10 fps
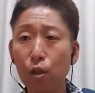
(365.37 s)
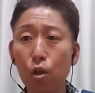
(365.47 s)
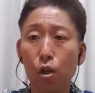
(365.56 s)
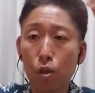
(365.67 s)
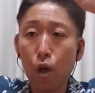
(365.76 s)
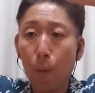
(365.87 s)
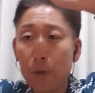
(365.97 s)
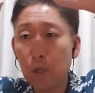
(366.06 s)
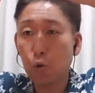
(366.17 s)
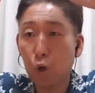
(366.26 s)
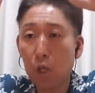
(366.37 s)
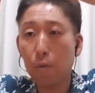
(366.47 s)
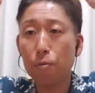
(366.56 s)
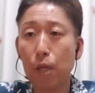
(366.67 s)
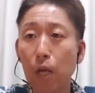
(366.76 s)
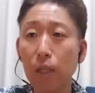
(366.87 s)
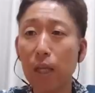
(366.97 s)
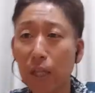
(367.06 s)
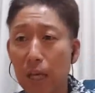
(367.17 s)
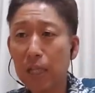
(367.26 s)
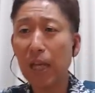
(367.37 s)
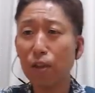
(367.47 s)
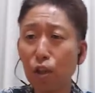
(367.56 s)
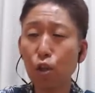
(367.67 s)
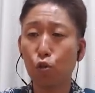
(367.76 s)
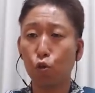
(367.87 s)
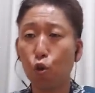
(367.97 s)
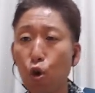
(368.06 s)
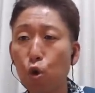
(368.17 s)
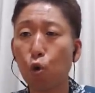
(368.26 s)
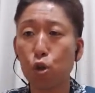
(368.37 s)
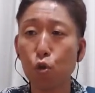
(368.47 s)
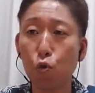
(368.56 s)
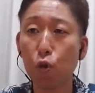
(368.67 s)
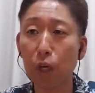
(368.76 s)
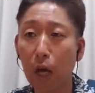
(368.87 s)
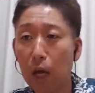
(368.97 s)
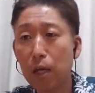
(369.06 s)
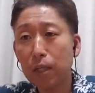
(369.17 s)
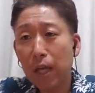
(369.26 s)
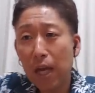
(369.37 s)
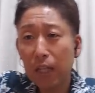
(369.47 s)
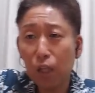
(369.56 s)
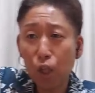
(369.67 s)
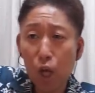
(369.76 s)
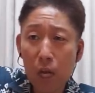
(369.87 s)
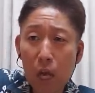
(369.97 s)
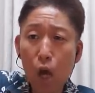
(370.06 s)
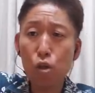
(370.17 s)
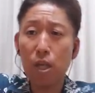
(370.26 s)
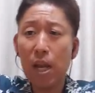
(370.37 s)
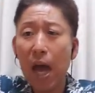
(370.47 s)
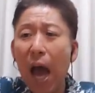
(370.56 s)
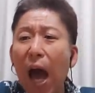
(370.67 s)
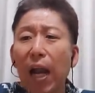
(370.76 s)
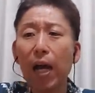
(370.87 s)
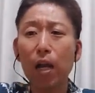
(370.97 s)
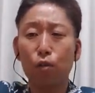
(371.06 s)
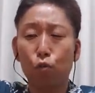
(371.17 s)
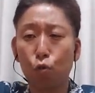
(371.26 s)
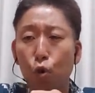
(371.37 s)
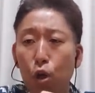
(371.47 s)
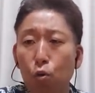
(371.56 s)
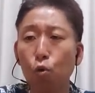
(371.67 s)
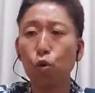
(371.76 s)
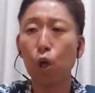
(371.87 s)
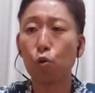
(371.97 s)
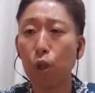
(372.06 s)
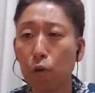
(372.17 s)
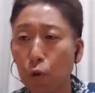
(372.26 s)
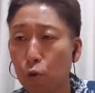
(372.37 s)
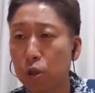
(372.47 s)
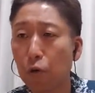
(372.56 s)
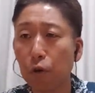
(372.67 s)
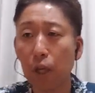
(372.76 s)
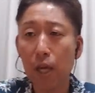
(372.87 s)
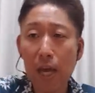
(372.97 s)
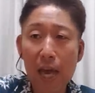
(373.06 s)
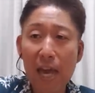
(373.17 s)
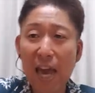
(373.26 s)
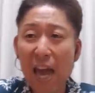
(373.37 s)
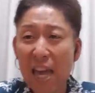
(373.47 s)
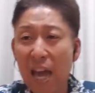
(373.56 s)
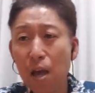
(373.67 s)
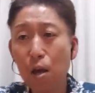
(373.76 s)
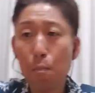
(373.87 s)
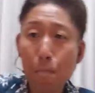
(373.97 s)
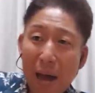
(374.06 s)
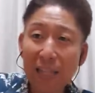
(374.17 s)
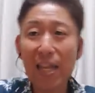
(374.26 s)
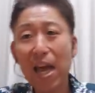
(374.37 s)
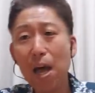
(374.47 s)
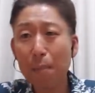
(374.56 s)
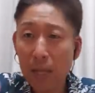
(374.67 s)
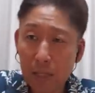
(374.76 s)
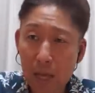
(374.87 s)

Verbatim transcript: と。さあ、みんな踊り始めました。夏のすごい腰の動きが、とをしたららら、すごい。今度はくねくね腰が動いて、えいやいや、またま